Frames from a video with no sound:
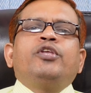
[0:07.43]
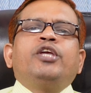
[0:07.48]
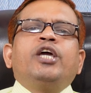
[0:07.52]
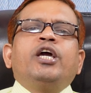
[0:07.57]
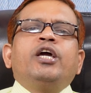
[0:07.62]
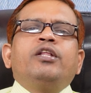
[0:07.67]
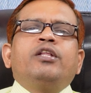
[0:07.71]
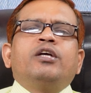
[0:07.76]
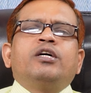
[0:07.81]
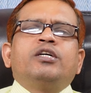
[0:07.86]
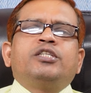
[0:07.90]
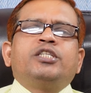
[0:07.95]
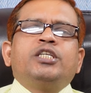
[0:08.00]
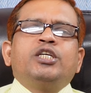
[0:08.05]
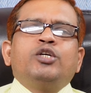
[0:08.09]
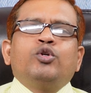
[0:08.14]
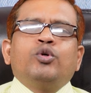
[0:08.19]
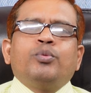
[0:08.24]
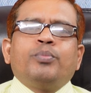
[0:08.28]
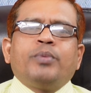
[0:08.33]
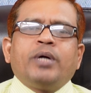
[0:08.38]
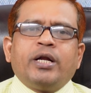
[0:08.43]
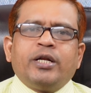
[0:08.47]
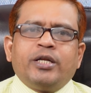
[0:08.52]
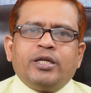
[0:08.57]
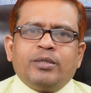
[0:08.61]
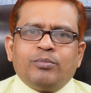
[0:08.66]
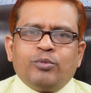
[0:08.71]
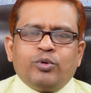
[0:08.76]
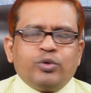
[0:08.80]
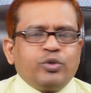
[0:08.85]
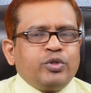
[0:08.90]
যেই দেশটি ইউরোপ
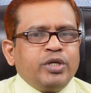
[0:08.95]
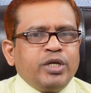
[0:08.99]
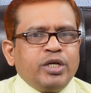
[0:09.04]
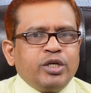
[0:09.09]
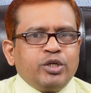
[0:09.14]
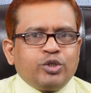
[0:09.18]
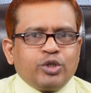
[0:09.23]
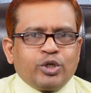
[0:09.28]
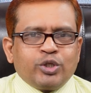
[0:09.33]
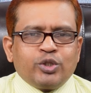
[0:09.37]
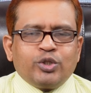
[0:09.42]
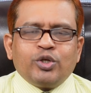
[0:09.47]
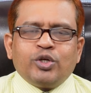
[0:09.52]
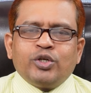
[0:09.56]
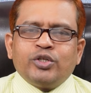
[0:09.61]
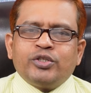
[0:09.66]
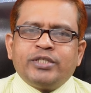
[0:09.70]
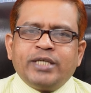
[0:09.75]
কান্ট্রির মধ্যে সদ্য